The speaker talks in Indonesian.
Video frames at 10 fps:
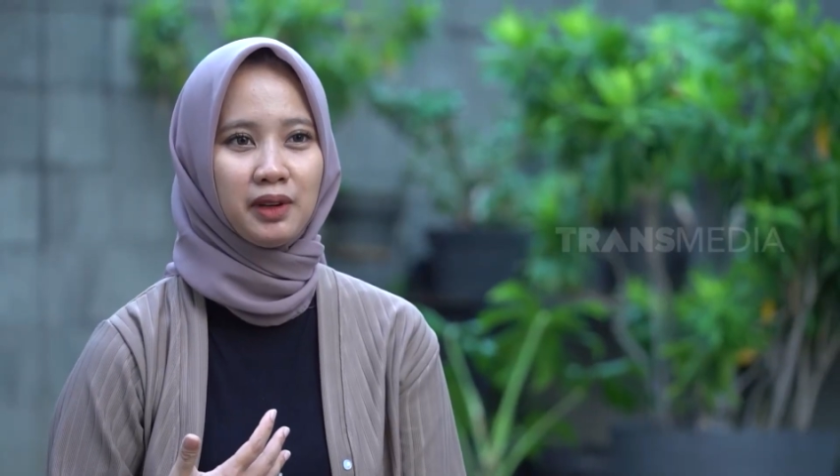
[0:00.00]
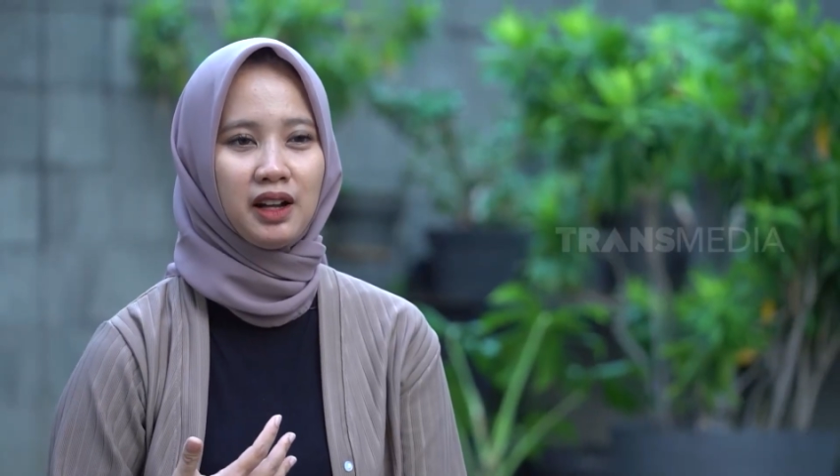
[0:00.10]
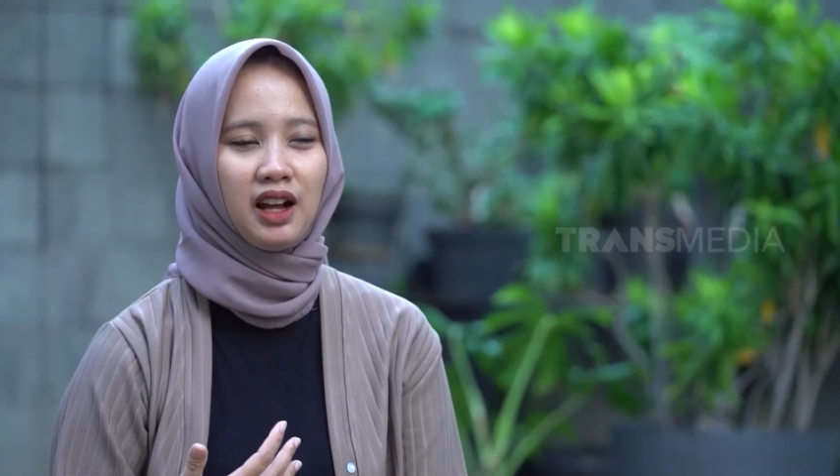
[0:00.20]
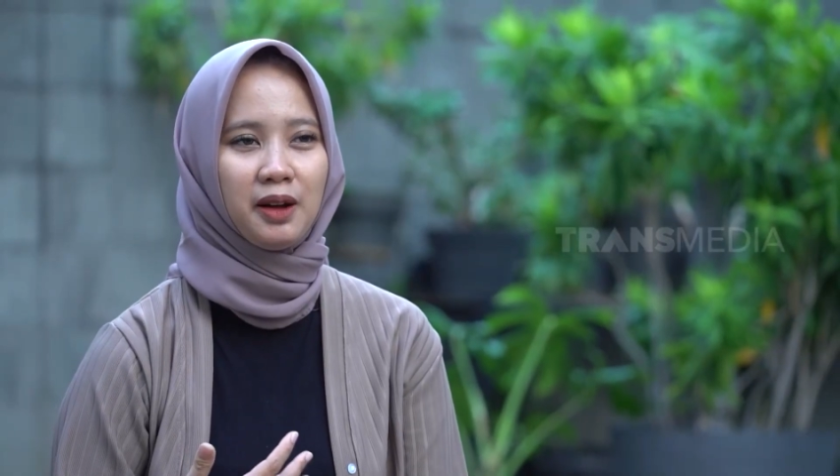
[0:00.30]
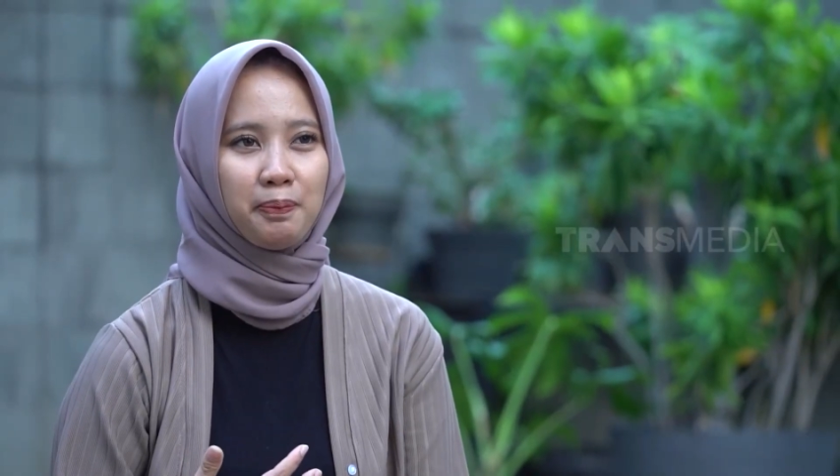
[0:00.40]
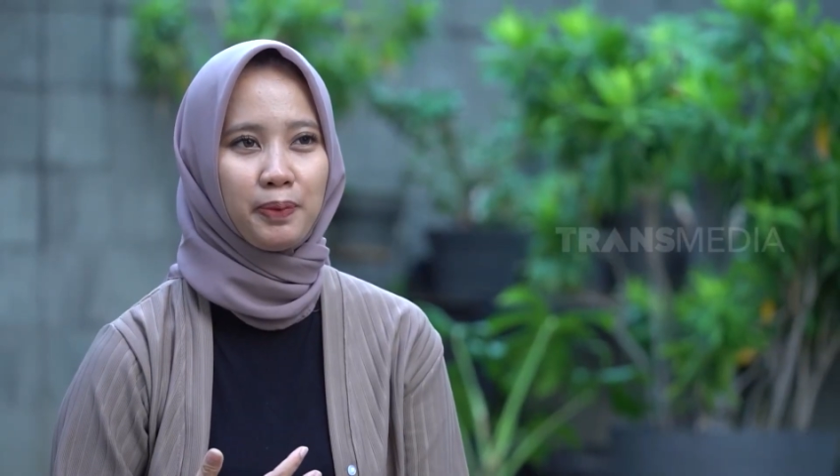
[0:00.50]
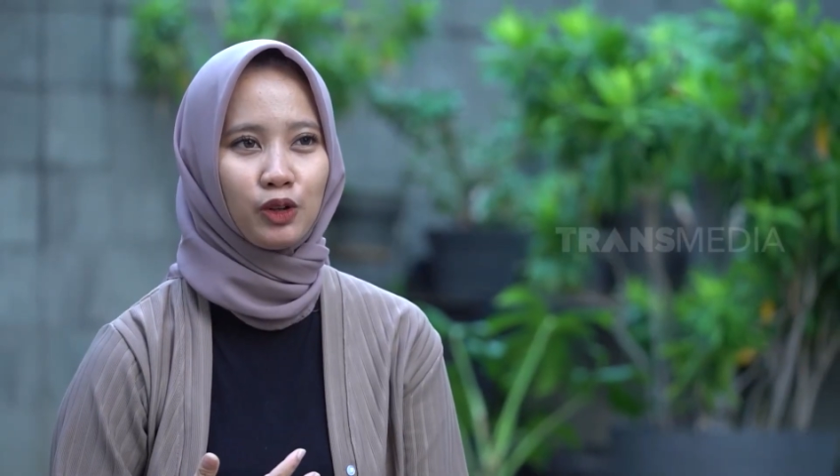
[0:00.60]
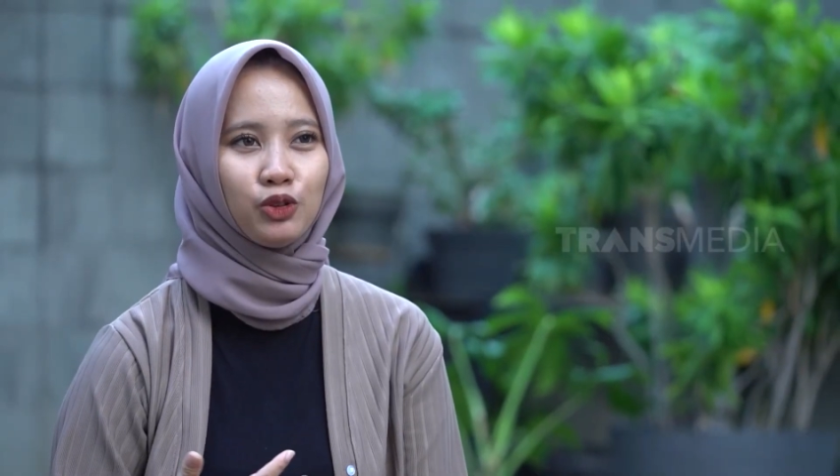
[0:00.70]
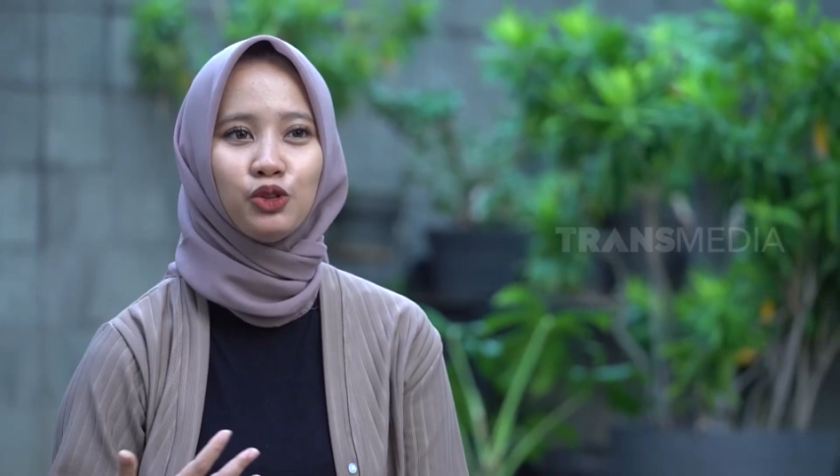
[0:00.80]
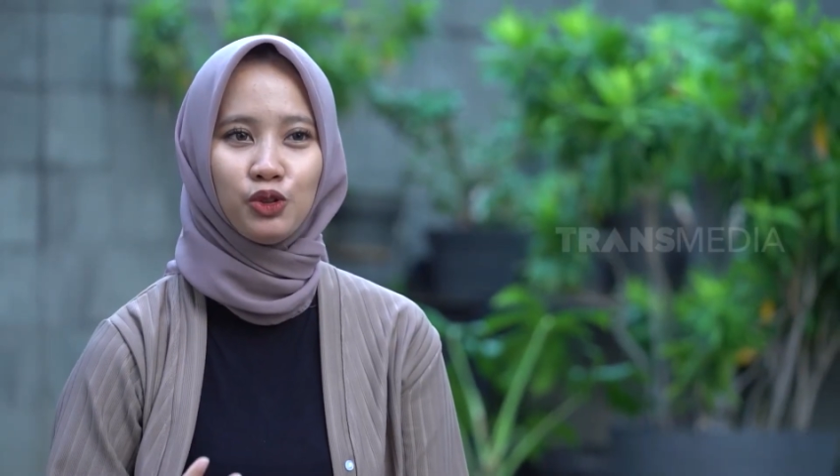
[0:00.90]
uh,
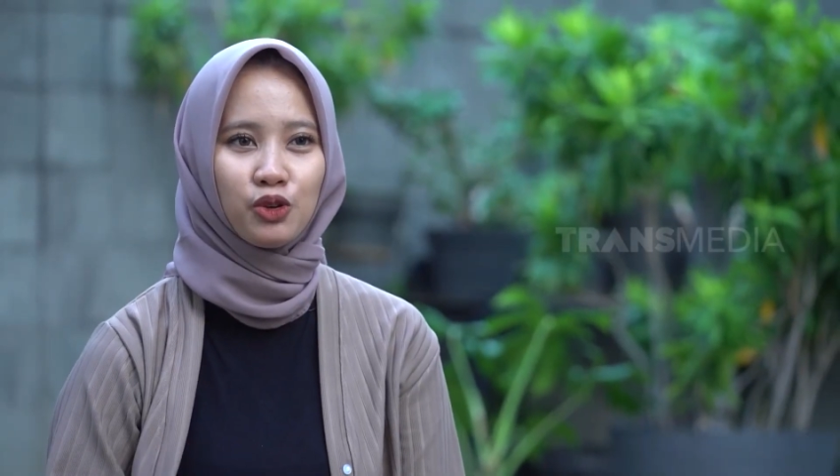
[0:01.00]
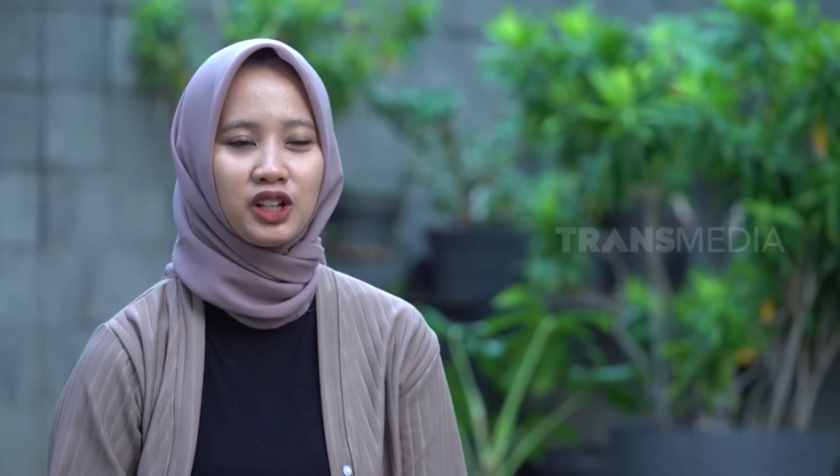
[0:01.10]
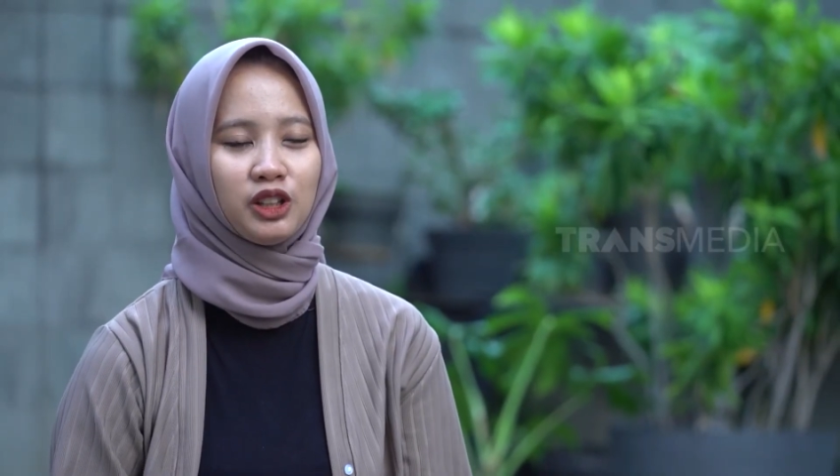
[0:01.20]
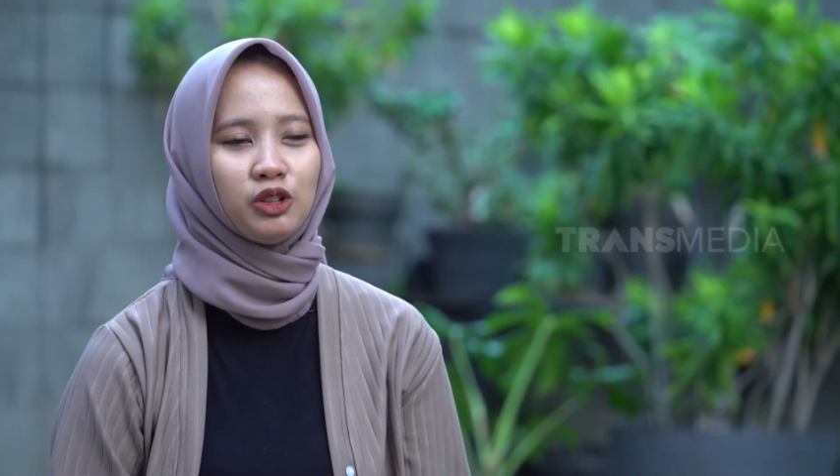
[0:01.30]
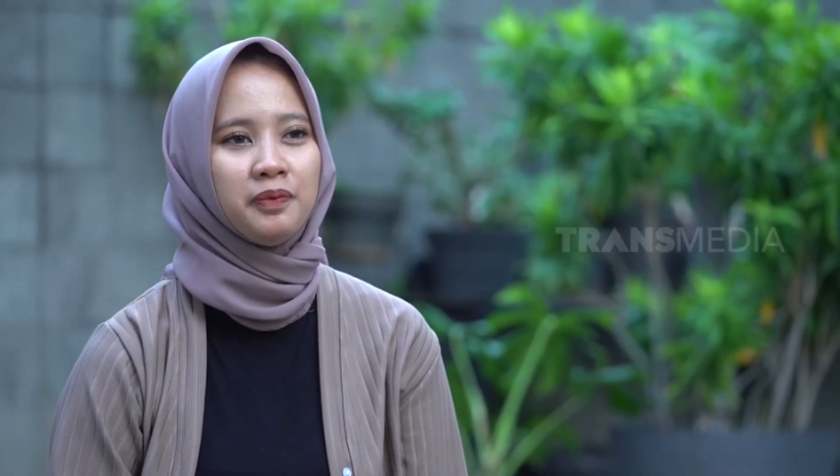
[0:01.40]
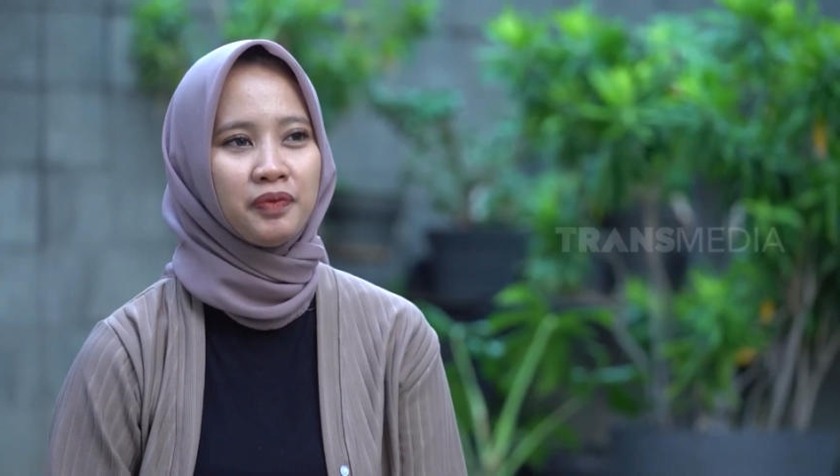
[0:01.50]
perlu duduk gitu